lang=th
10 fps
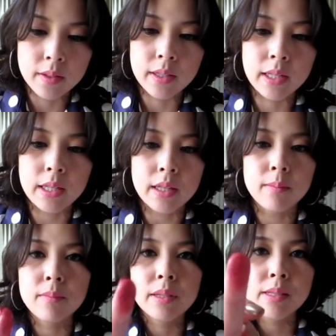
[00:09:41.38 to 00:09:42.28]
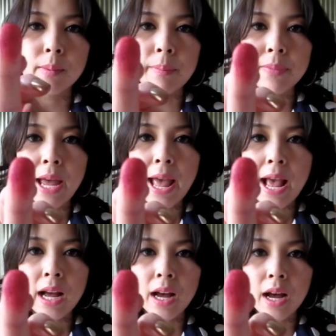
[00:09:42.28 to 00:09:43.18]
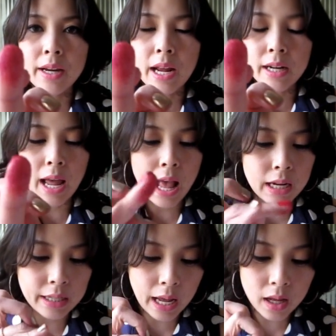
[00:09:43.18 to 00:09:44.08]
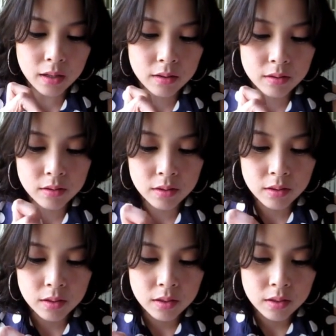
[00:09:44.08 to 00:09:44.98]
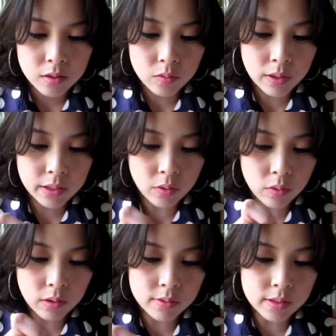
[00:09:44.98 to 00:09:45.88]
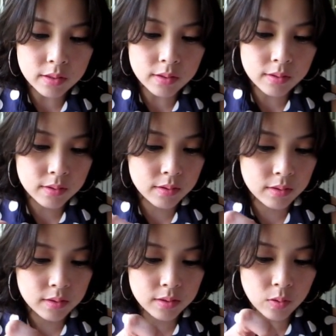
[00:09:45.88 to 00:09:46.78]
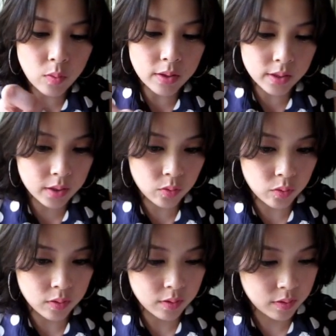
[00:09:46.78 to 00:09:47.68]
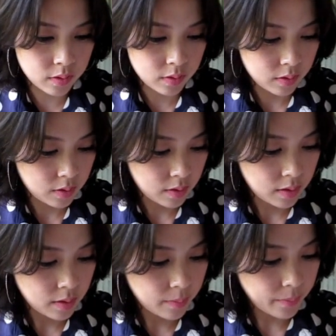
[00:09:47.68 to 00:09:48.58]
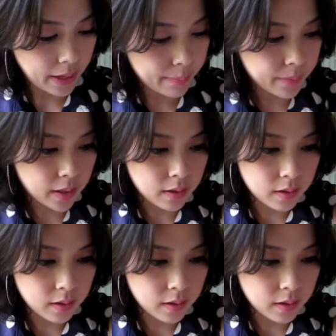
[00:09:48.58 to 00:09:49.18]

นี่มันจะแบบแดงอะค่ะแดงๆอย่างเงี้ยว่าเดี๋ยวเราจะสวอชให้ดูแป๊บนึง